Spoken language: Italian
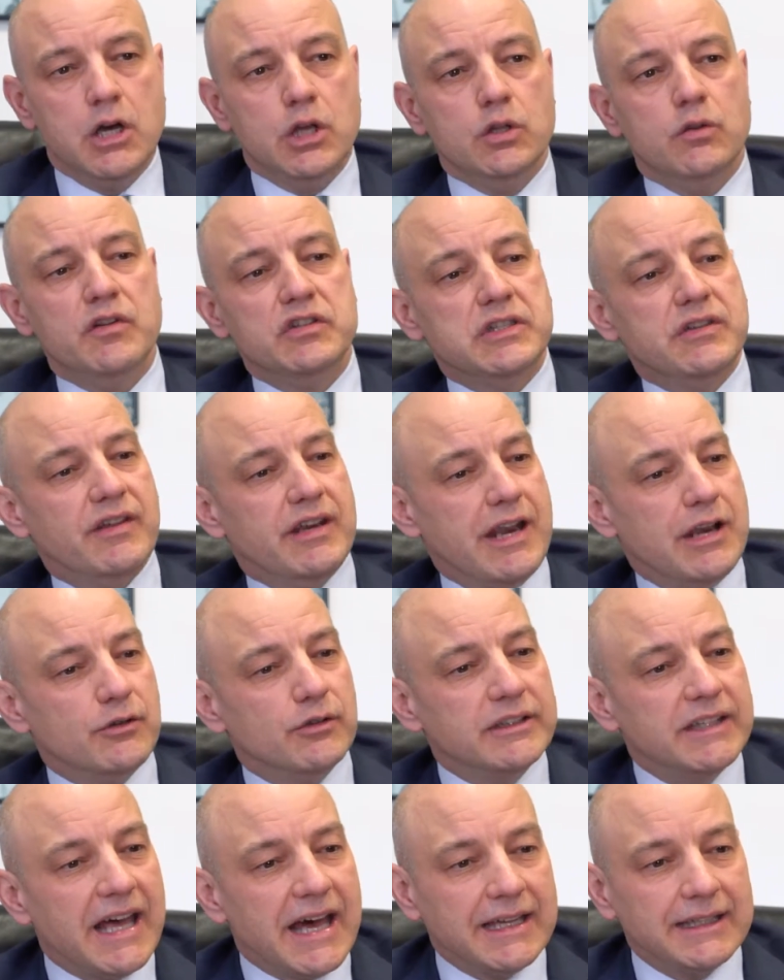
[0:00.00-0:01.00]
dove ci verranno
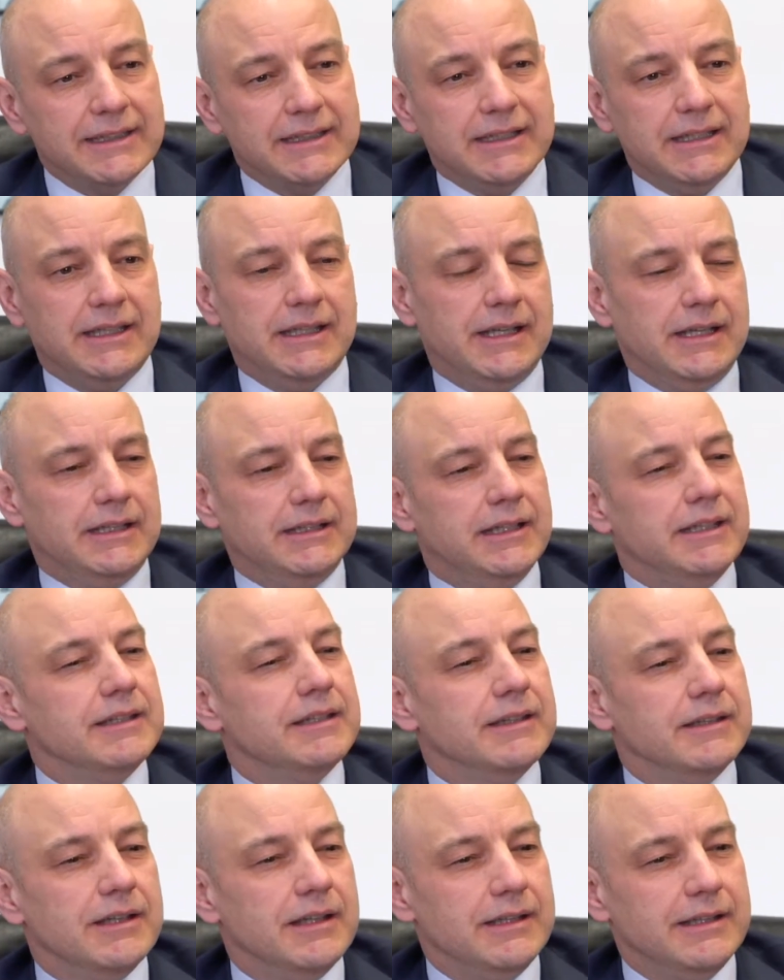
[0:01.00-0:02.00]
dati
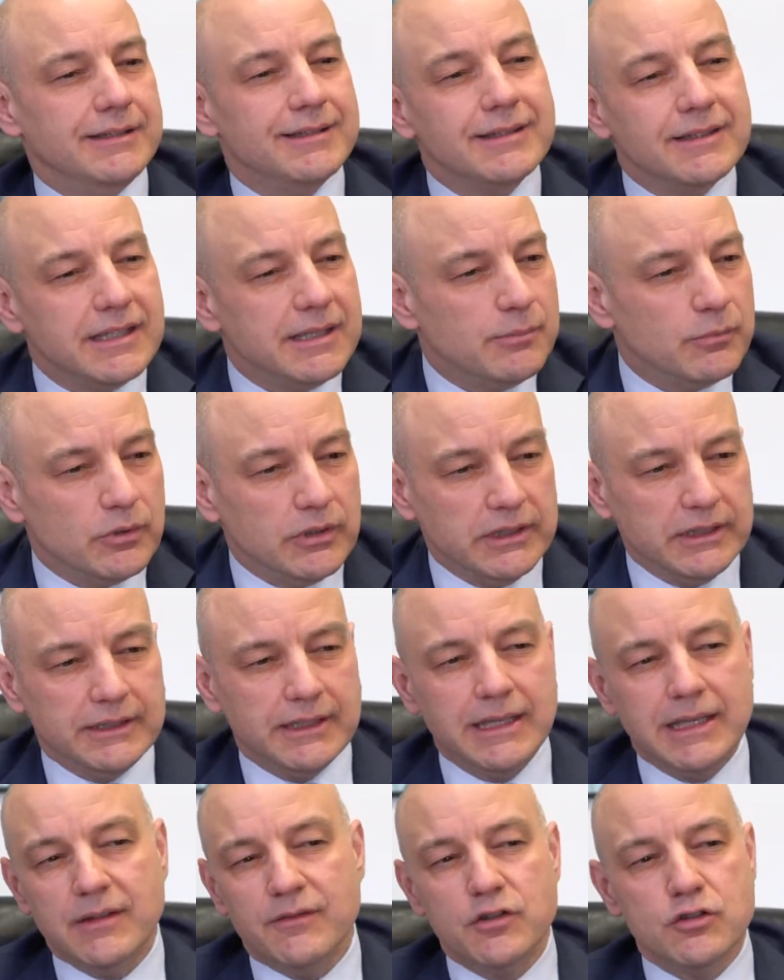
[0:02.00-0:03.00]
degli, degli stimoli,
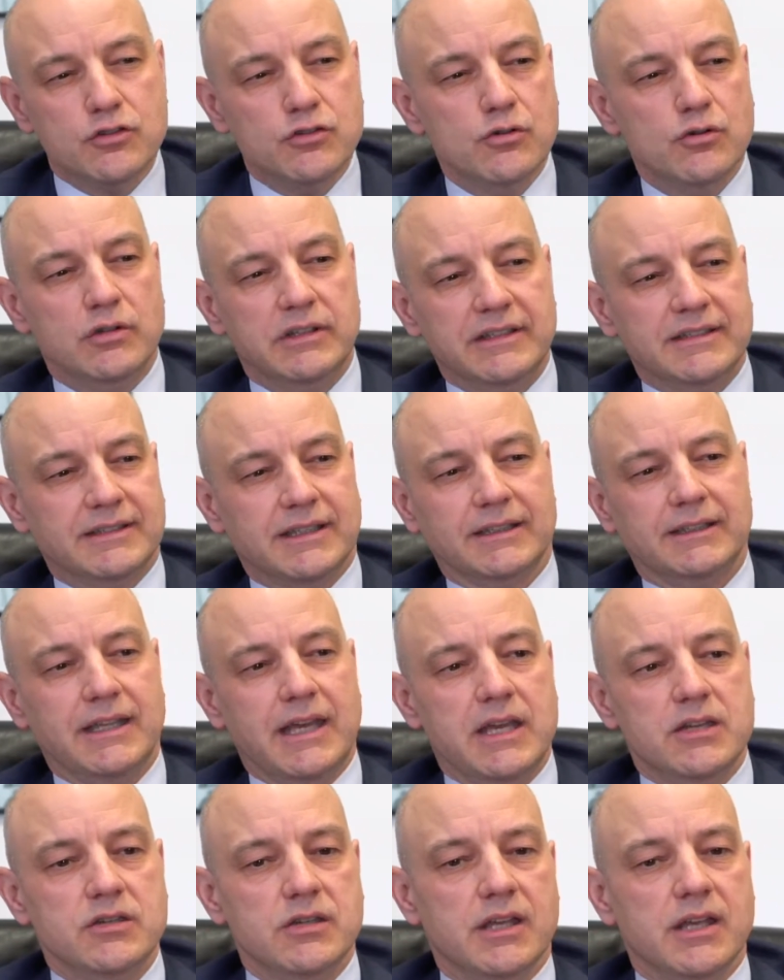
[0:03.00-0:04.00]
delle visioni
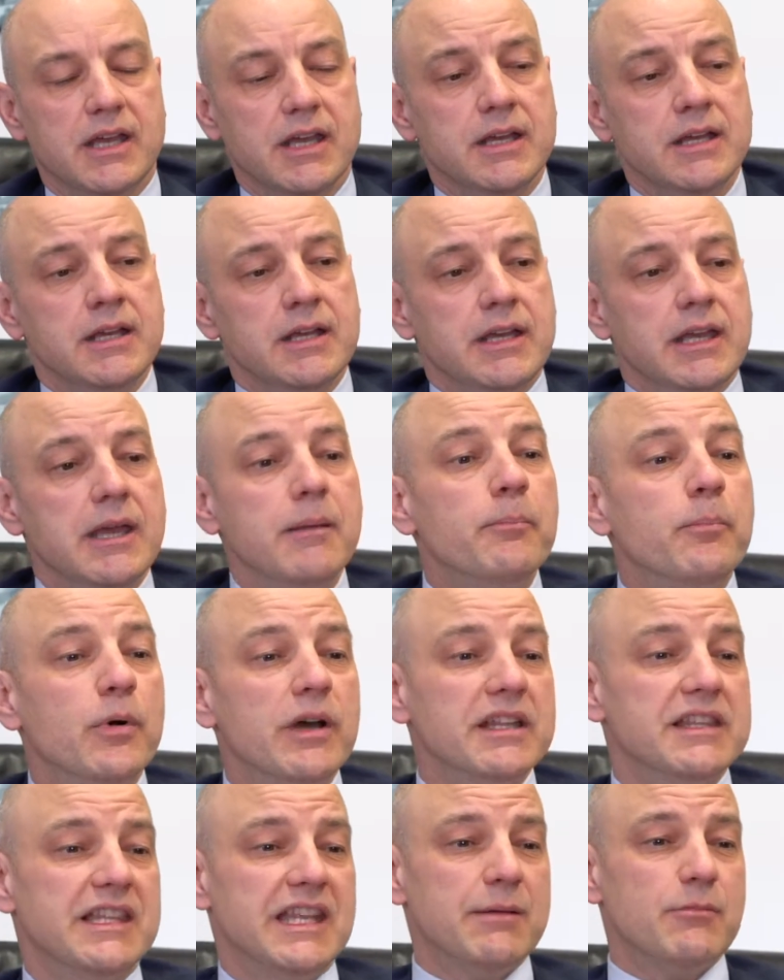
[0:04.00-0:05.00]
strategiche e poi
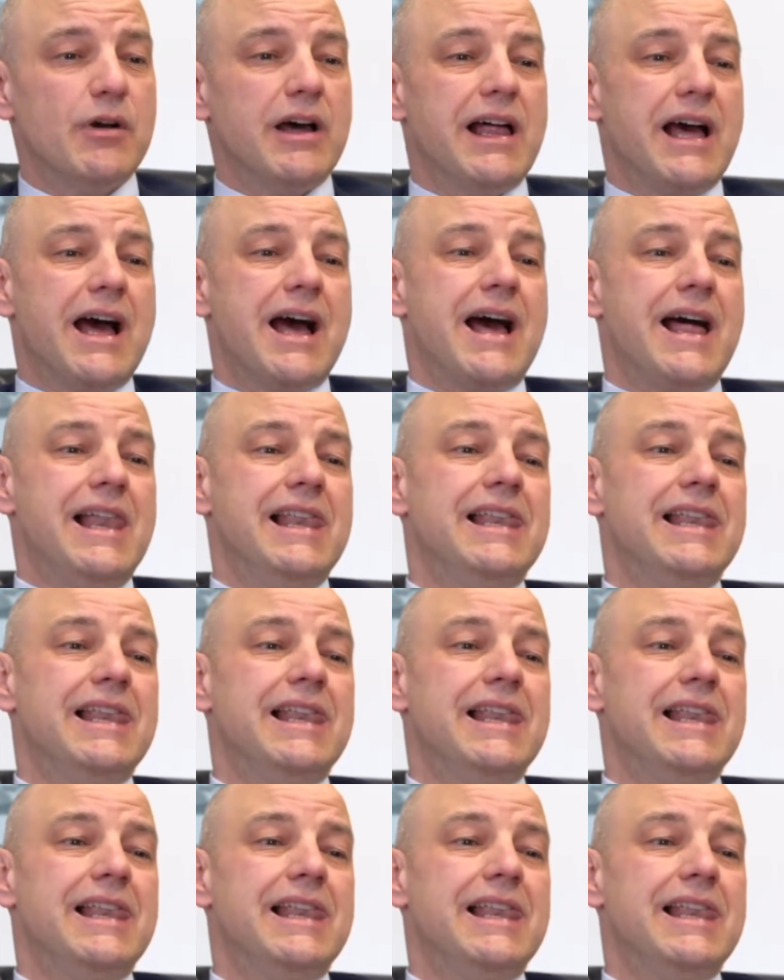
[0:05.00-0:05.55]
andremo a, a,